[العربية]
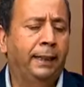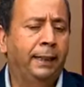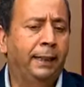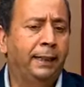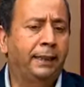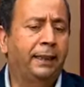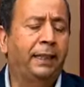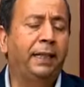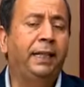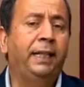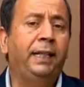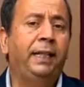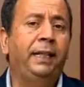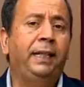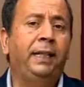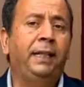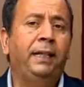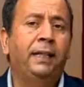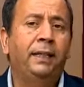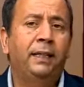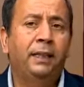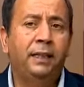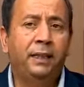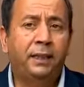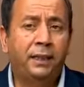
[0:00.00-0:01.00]

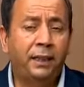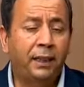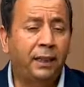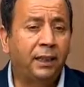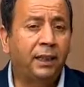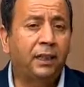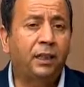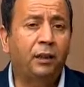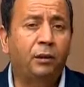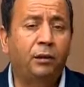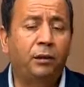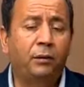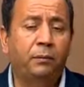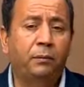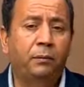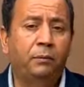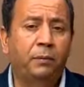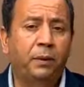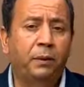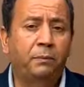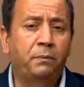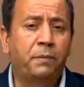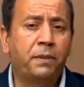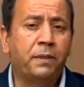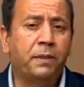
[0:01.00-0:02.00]
الكيني يشارك
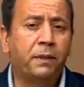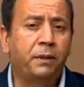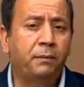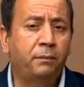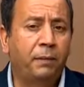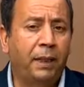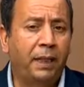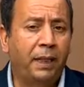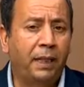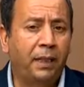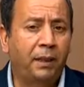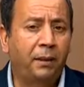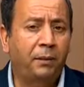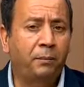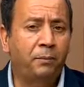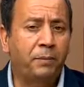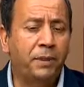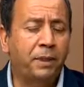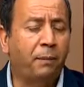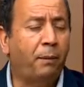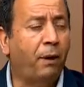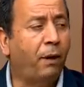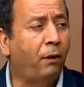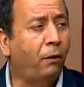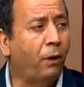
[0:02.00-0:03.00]
معناها ب
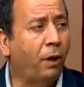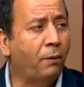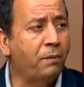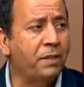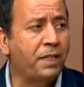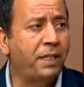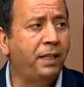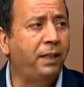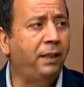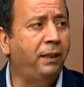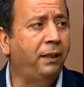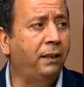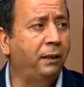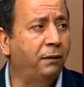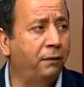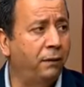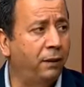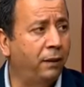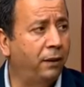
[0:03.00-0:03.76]
57